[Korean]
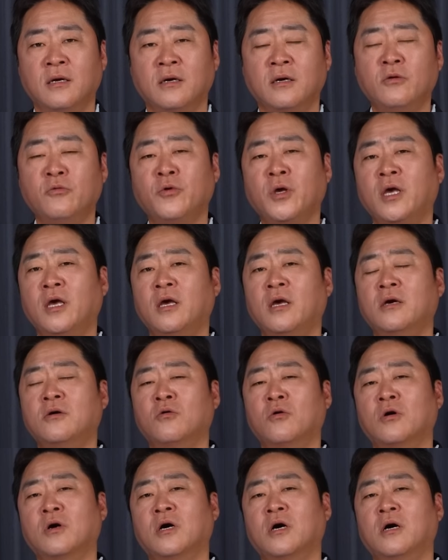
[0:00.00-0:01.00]
왜
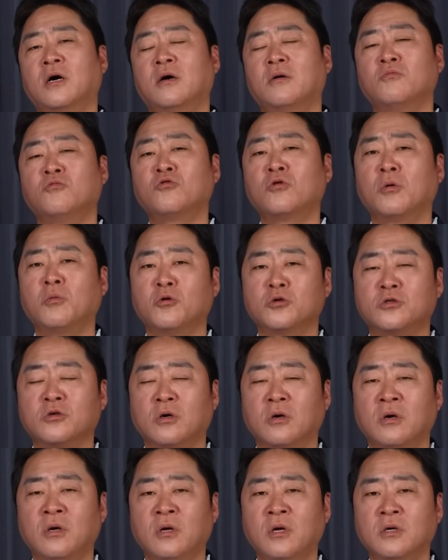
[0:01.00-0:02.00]
그런가
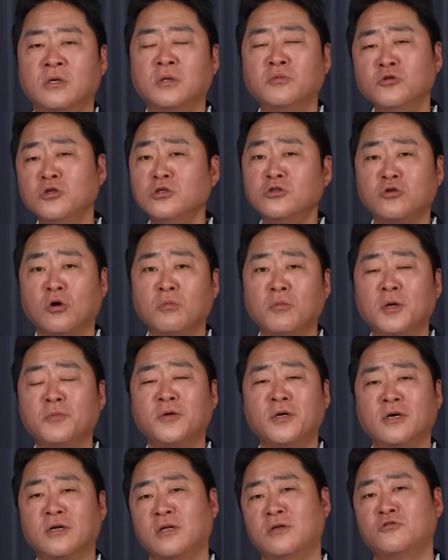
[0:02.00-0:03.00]
물어보죠. 그분은 정말
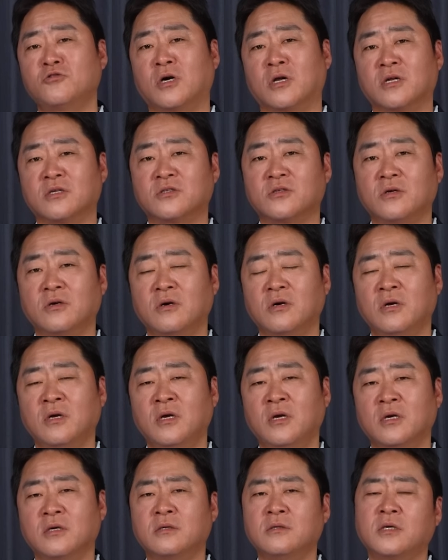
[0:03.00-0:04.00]
비과세인 줄 알았어요.
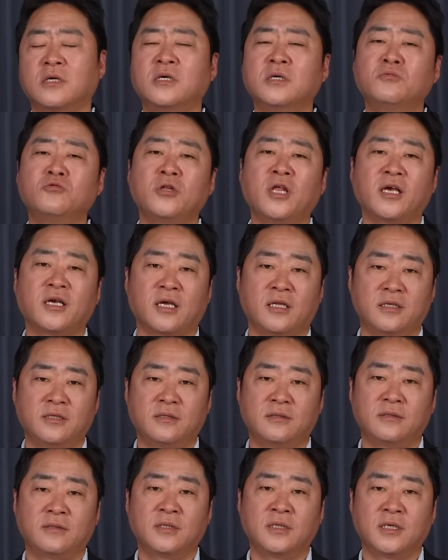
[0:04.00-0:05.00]
근데 그분에게는
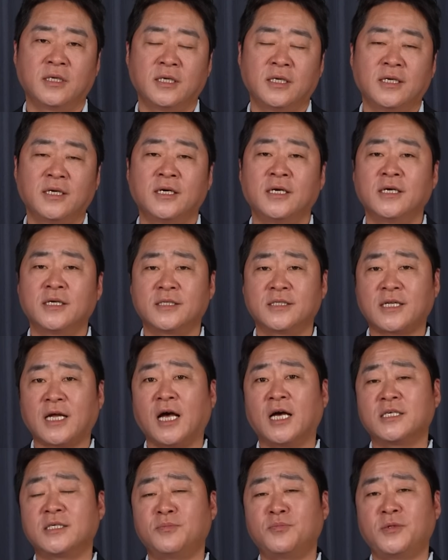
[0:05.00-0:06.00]

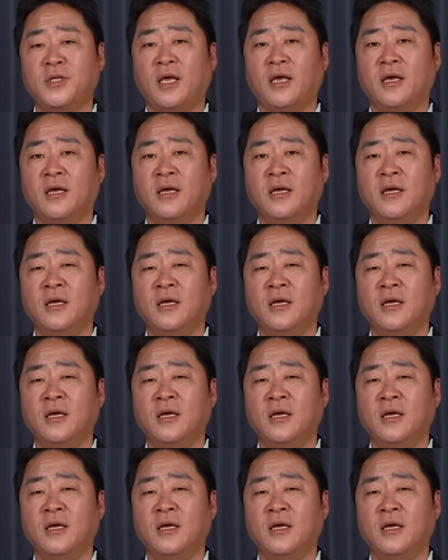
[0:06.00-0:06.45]
사십 대,